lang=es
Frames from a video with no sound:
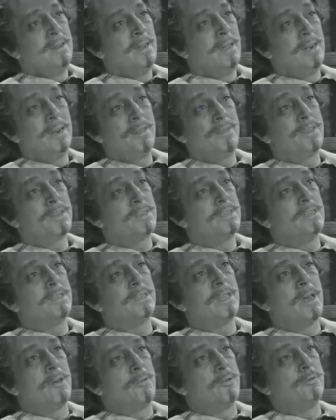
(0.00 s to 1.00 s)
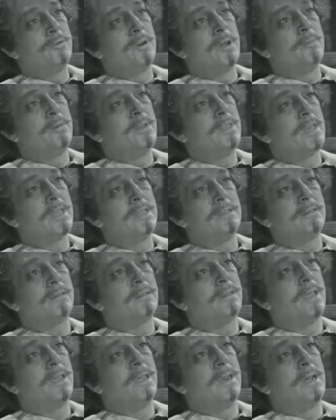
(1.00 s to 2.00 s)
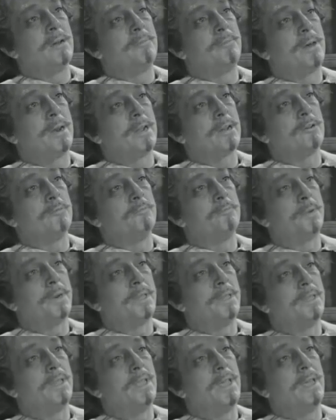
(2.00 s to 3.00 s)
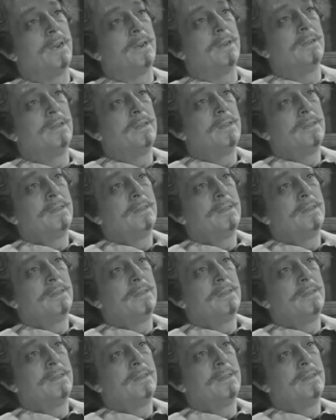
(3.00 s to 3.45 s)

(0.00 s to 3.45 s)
He necesitado una vida entera para comprender